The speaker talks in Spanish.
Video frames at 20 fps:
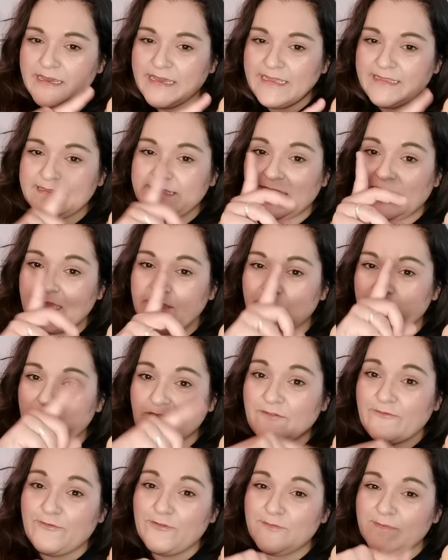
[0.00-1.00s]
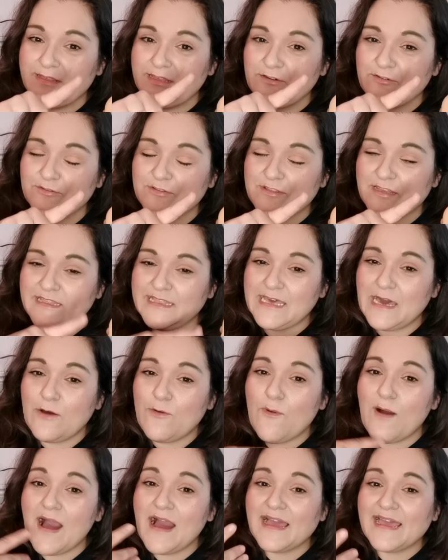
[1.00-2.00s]
esta y una en forma de gota de
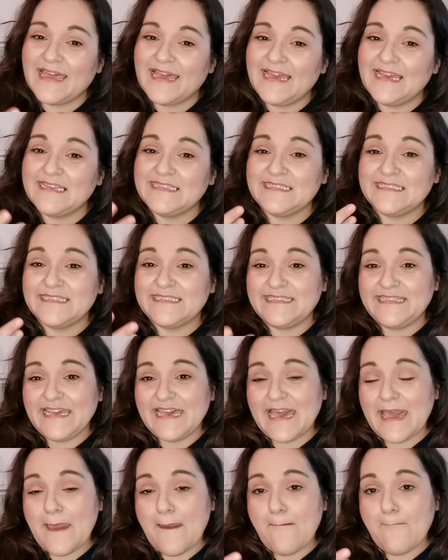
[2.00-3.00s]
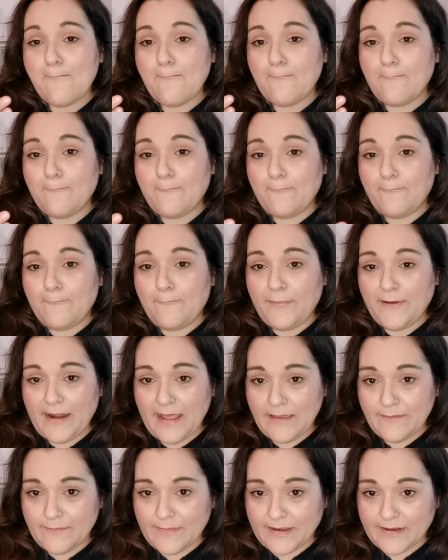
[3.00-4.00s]
agua que es de
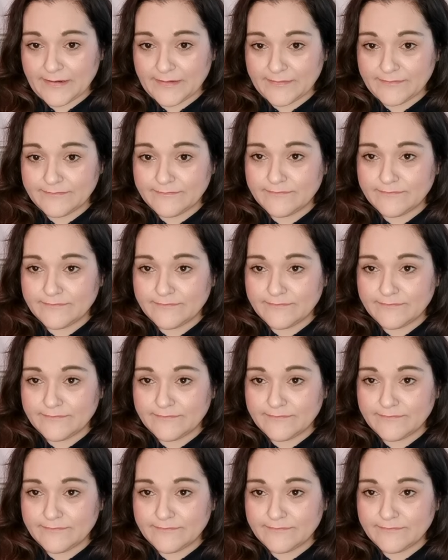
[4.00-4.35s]
primer,